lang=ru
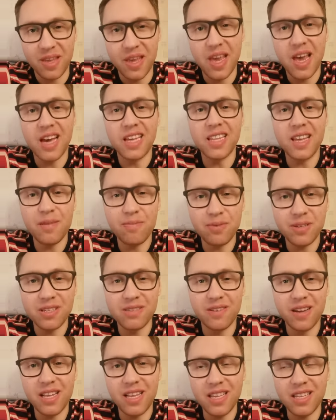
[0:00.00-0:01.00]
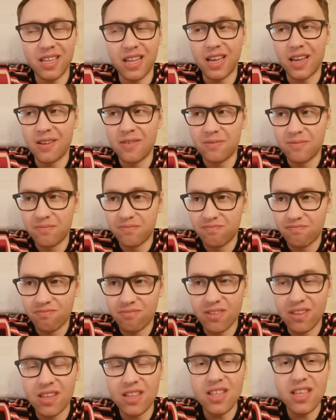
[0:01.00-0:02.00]
И она позвонила
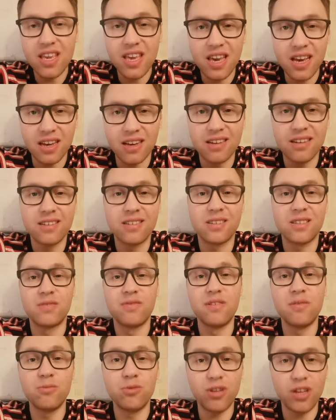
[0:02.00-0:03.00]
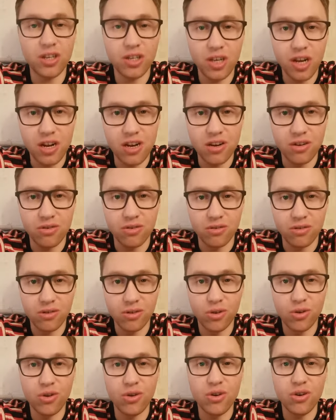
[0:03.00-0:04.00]
не своему начальнику,
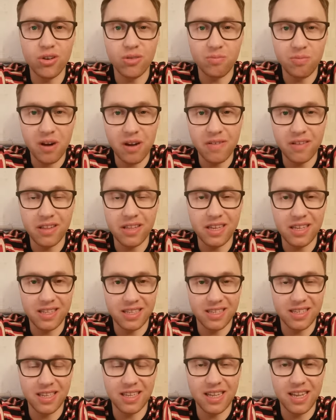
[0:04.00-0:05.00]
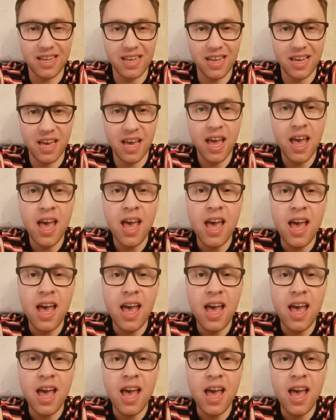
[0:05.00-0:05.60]
кто ее отправил на это задание,